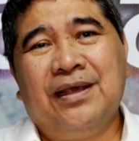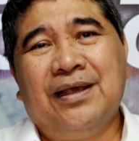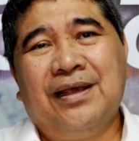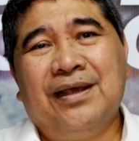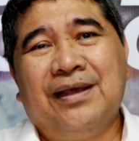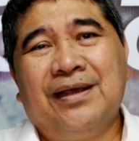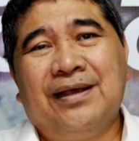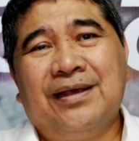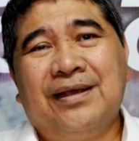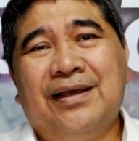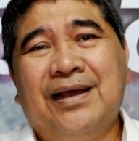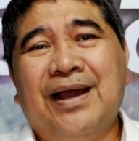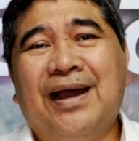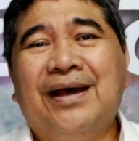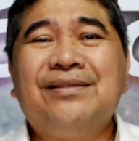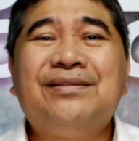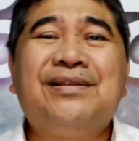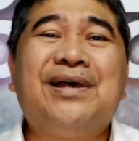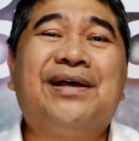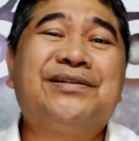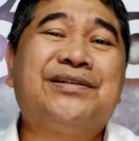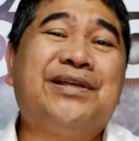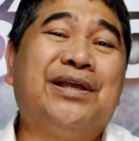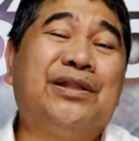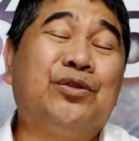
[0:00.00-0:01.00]
God
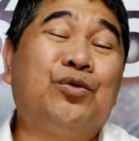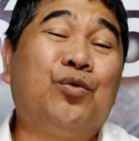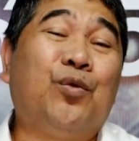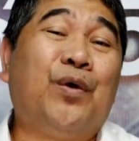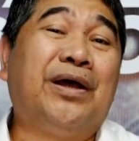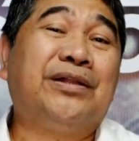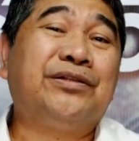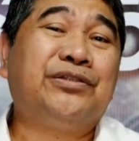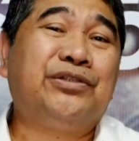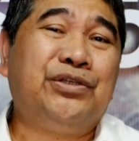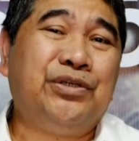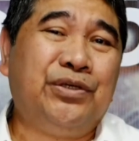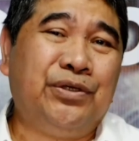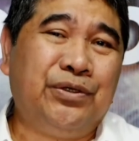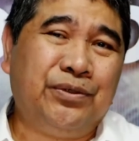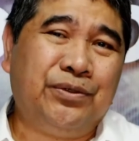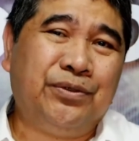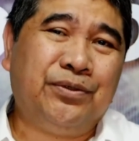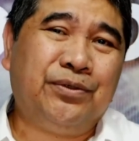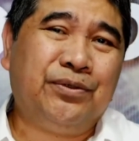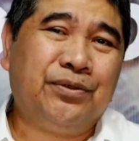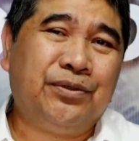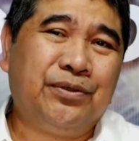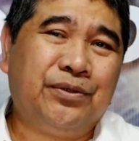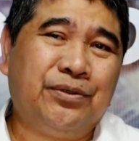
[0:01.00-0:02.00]
doesn't want
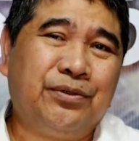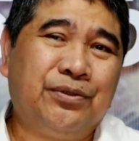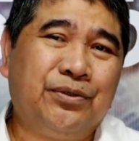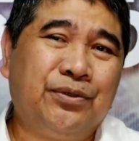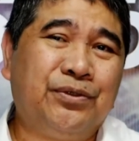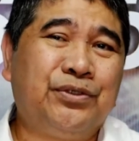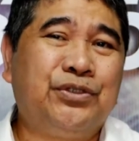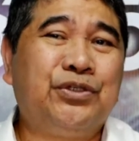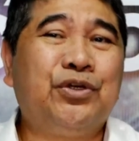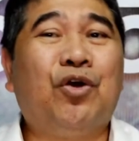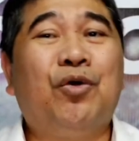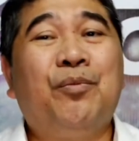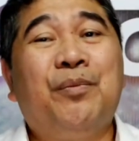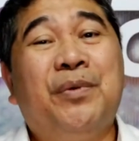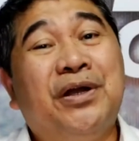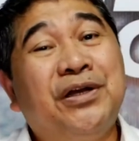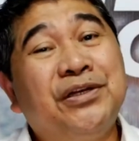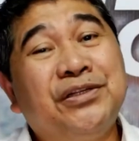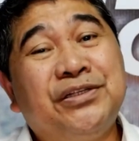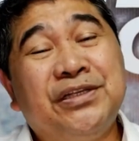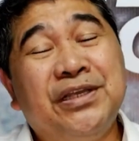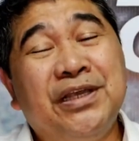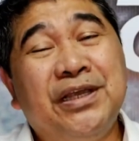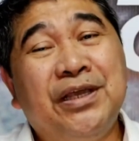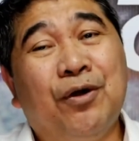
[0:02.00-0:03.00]
you to show
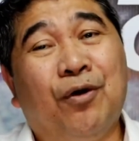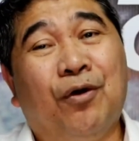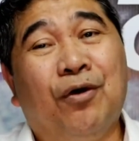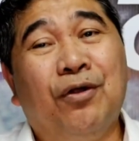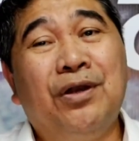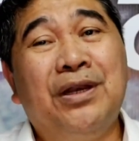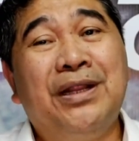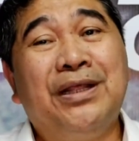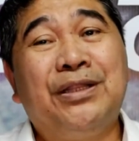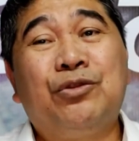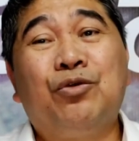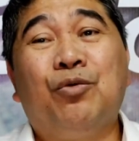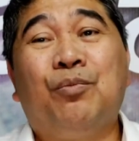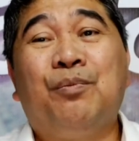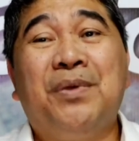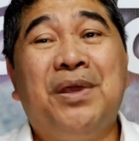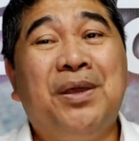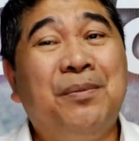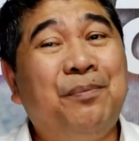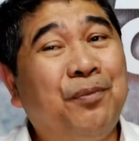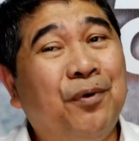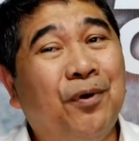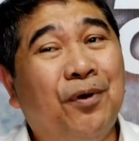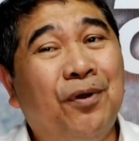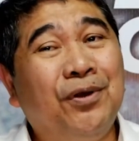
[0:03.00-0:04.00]
mercy only to
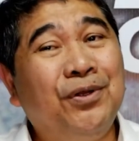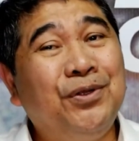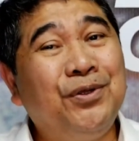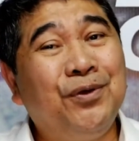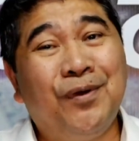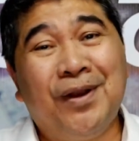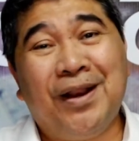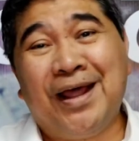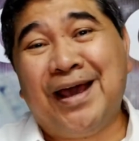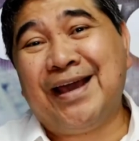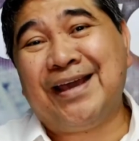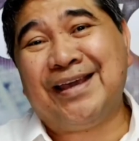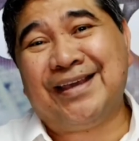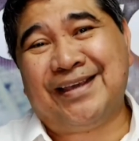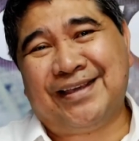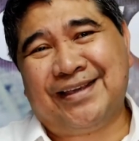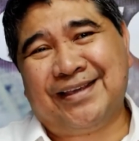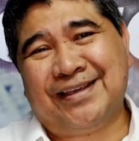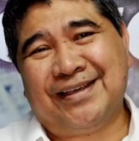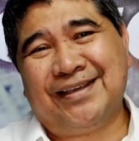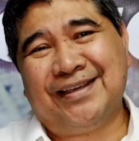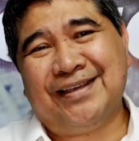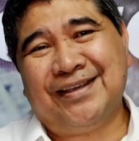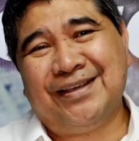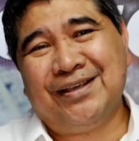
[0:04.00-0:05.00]
people you like
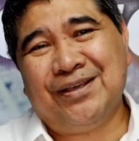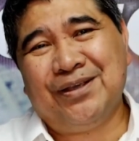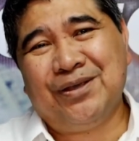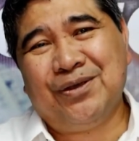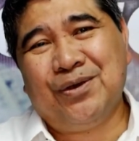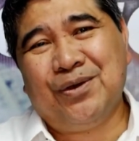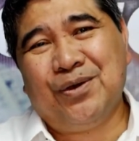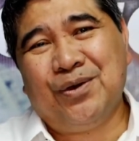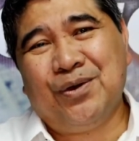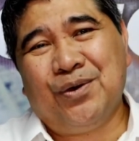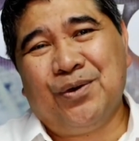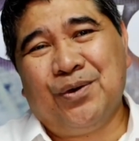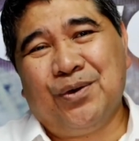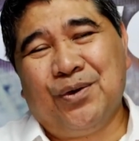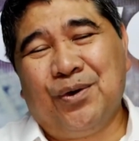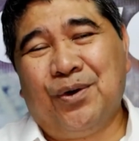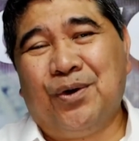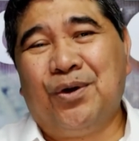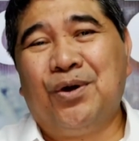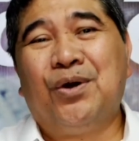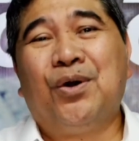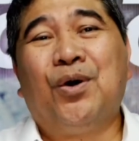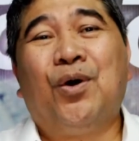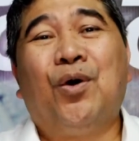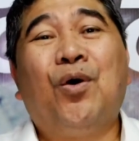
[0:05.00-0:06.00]

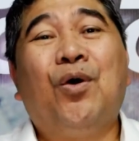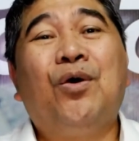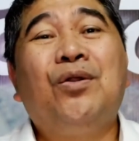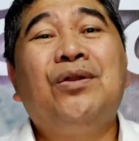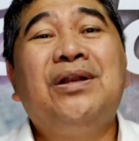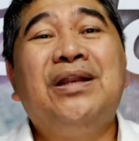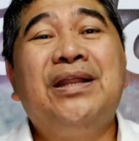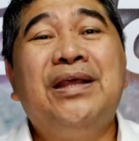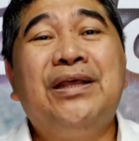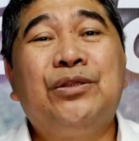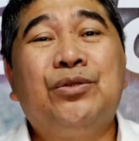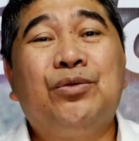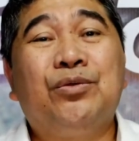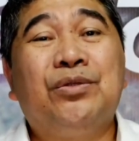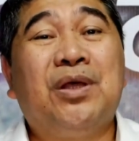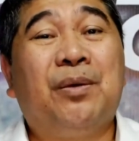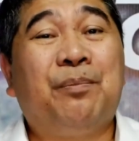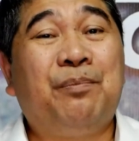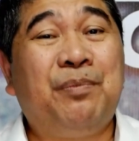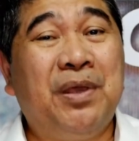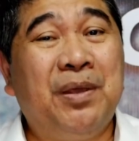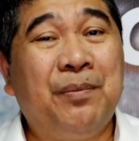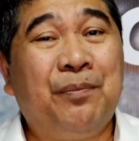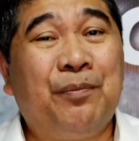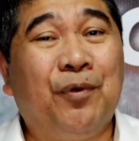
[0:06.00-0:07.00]
or only to the
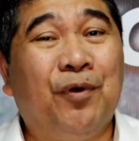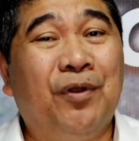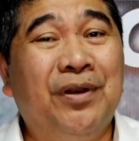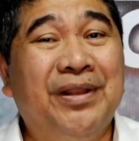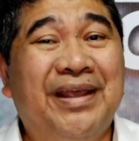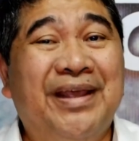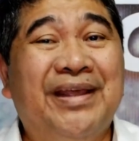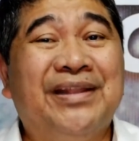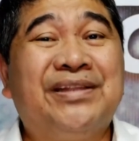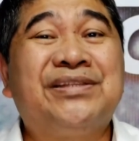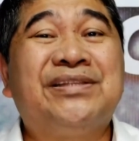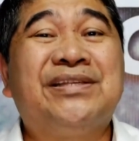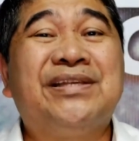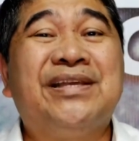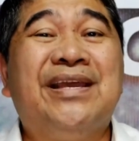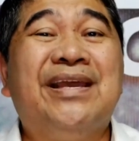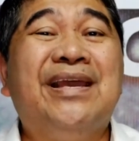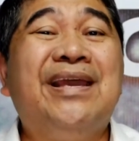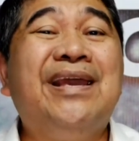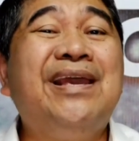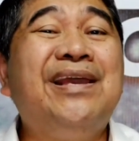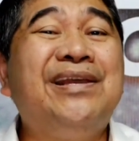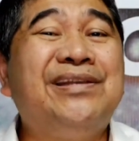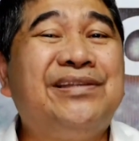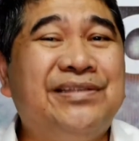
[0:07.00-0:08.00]
people it's
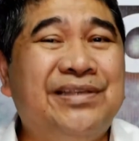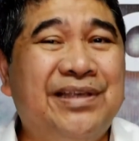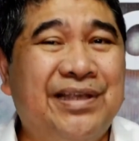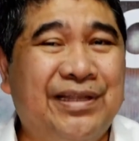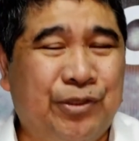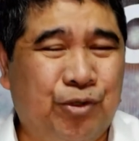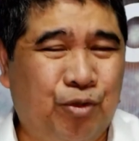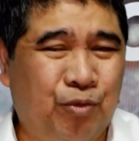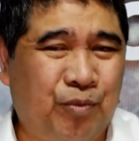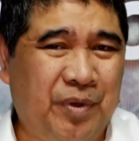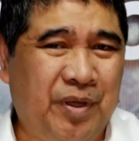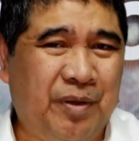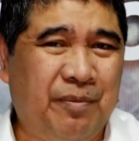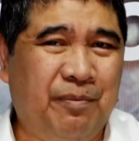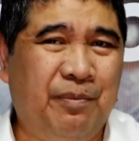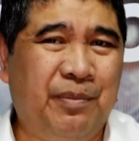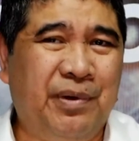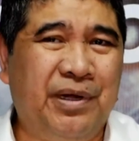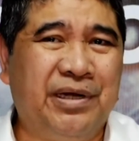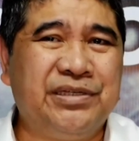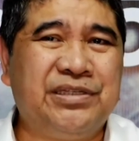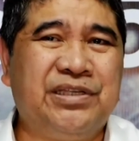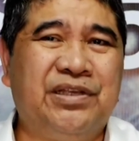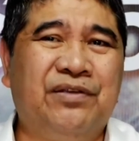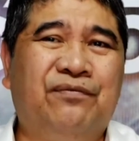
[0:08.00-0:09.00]
easy to be
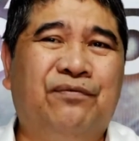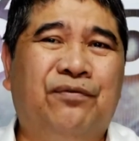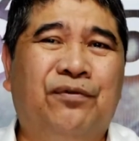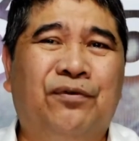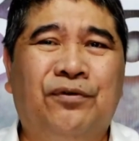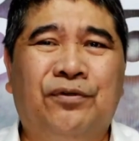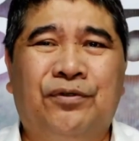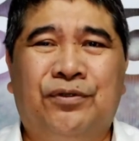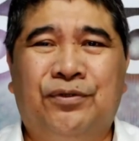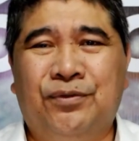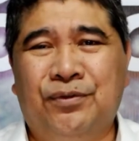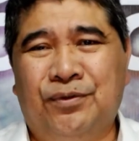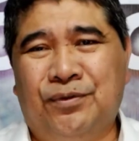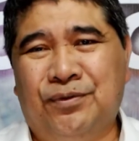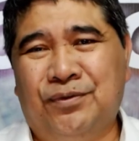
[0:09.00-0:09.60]
merciful to.